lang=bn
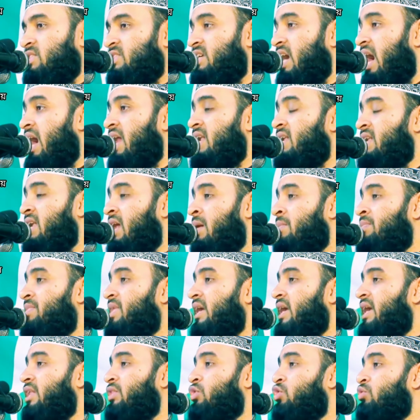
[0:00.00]
জাহান্নাম
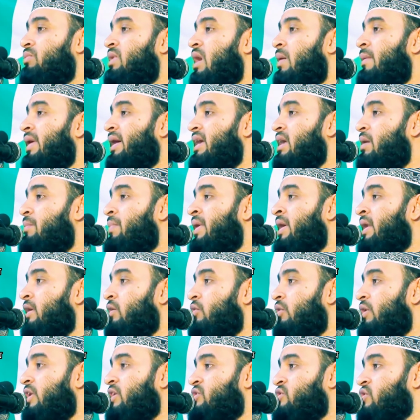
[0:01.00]
থেকে তুমি আমাকে বের
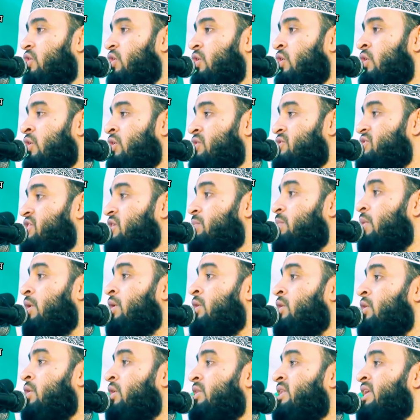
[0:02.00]
করেছ
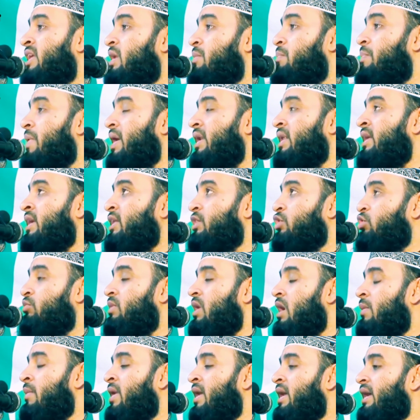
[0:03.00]
জীবন নদীর পানি
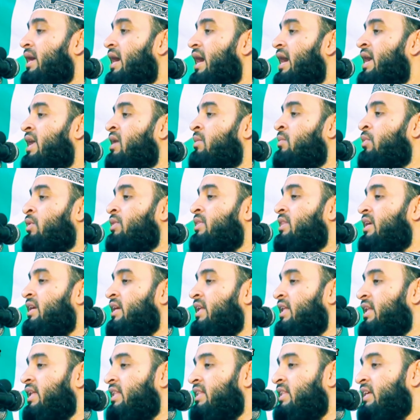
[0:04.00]
তুমি আমার গায়ের মধ্যে
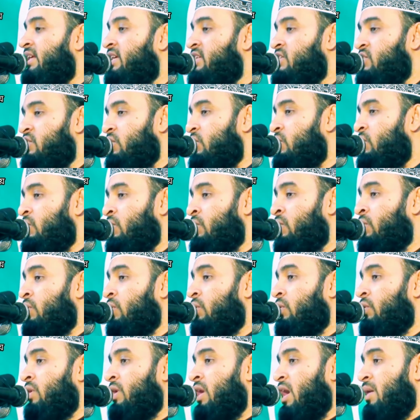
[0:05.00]
ঢেলে দিয়েছ
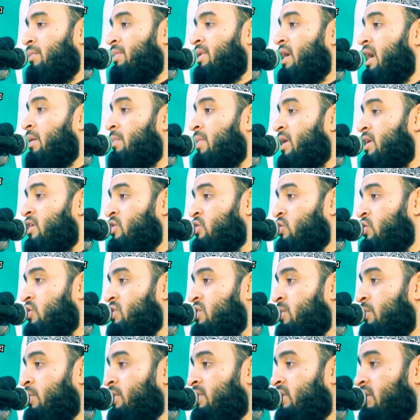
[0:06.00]
আমি আবার
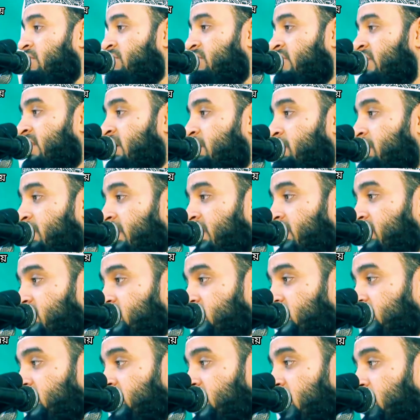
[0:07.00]
সজীবতা ফিরে
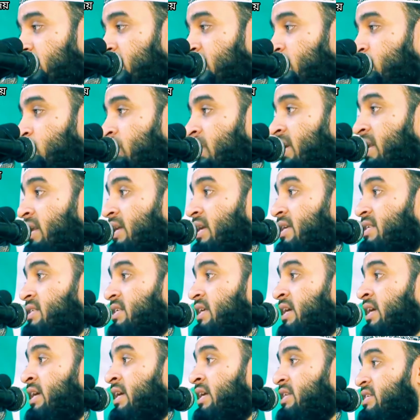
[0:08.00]
পেয়েছি আমি তোমার
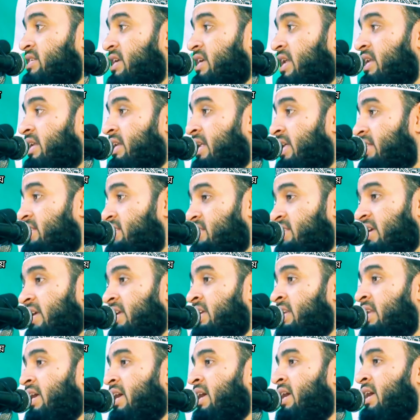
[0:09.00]
কাছে জান্নাত
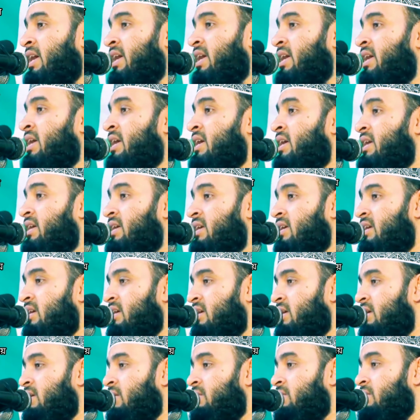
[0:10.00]
চাই না
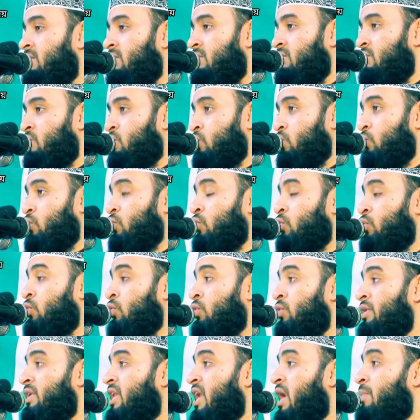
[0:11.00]
শুধু
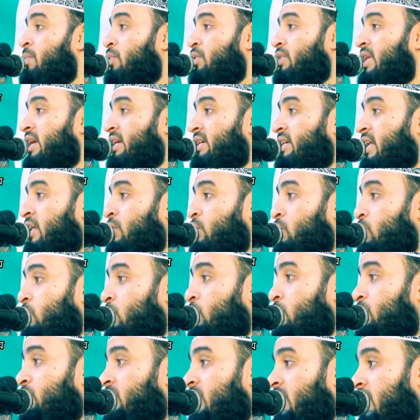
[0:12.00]
নিরাপদ একটা
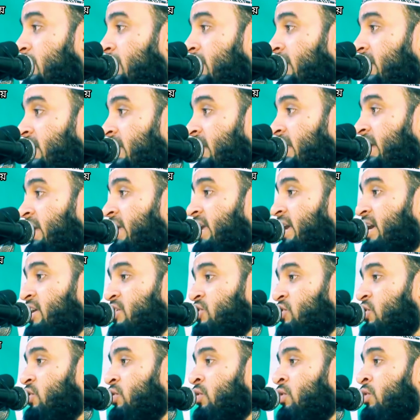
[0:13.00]
দূরত্বে আমাকে রেখে
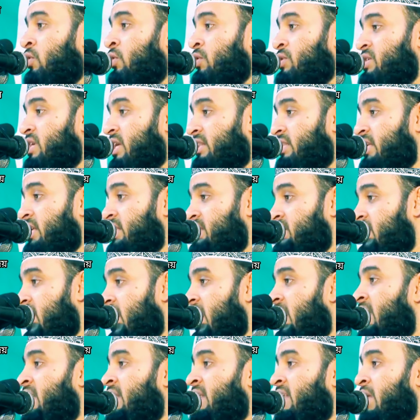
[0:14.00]
আসো যাতে
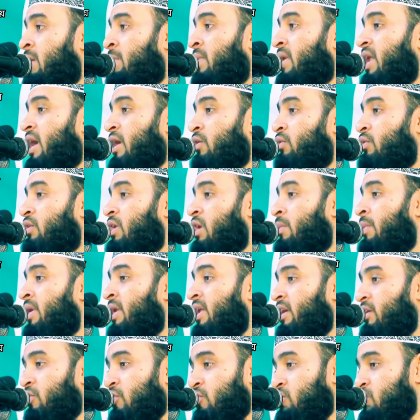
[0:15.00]
জাহান নামের আগুন
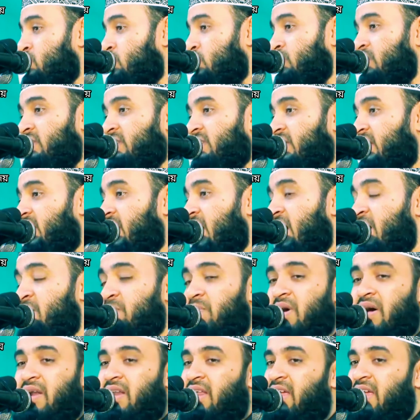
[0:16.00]
আমারে কষ্ট দিতে না
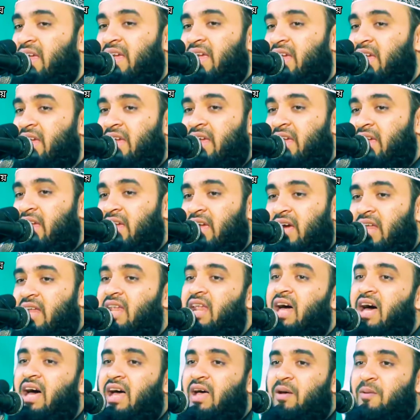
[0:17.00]
পারে
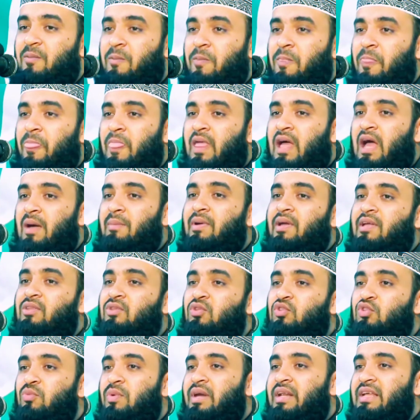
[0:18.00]
আল্লাহ আমি
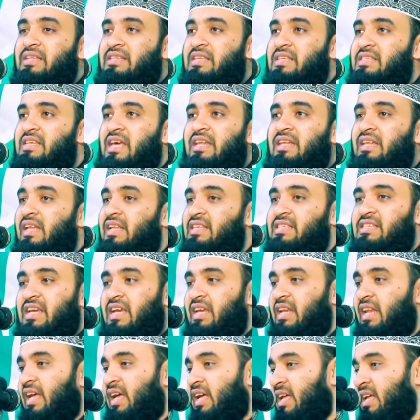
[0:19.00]
কিন্তু তোমার কাছে জান্নাত
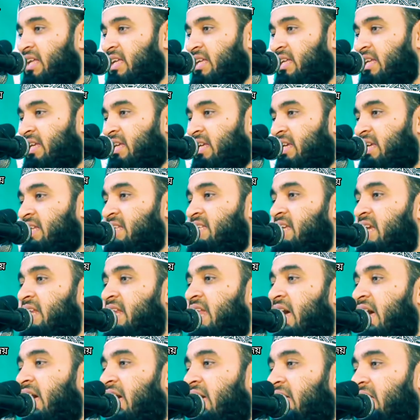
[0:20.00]
চাই না কি
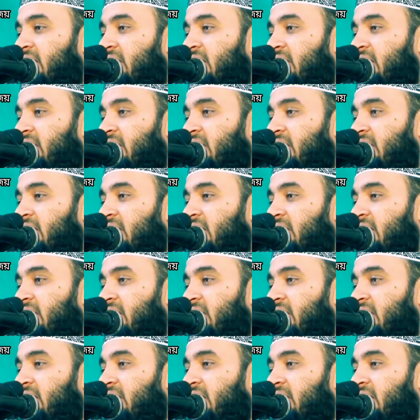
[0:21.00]
চাই না